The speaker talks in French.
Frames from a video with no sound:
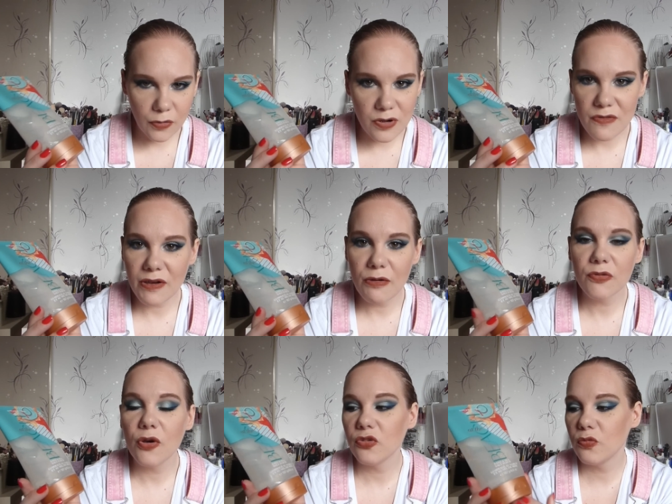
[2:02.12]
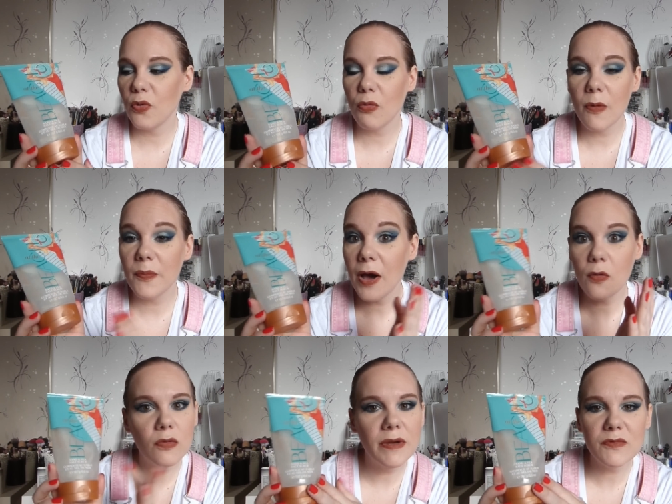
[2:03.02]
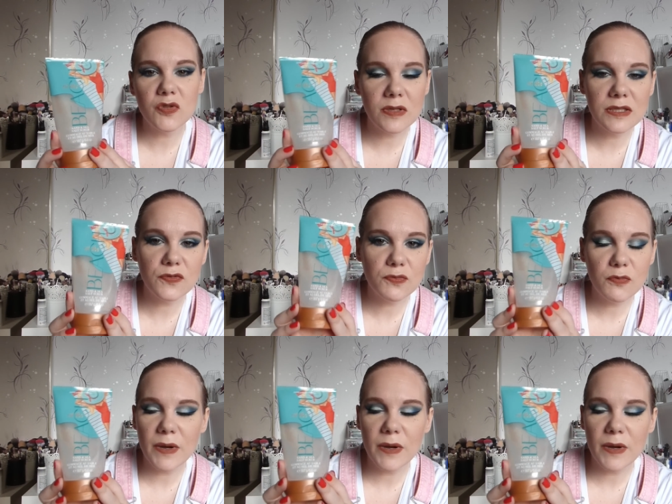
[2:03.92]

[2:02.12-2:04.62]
relivrer en France, pourquoi pas, ou même sur Diffumu